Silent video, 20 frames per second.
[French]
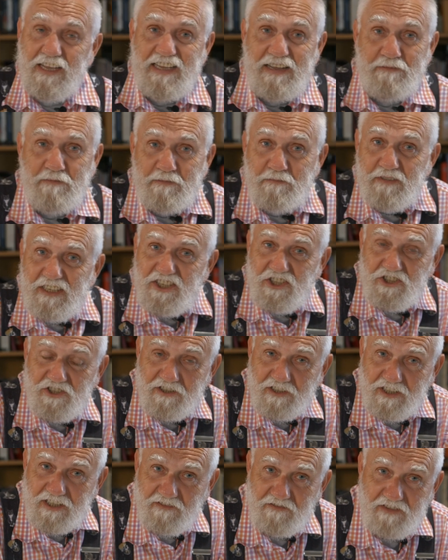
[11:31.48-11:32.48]
Et il y a même des
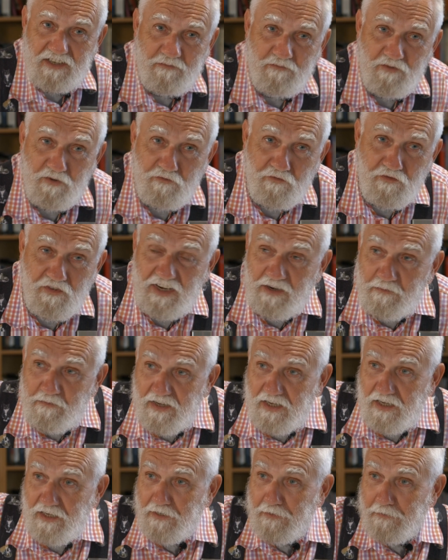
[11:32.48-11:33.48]
gens qui viennent me
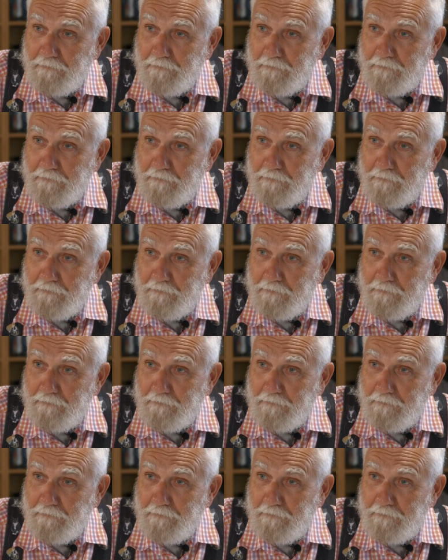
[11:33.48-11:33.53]
filmer.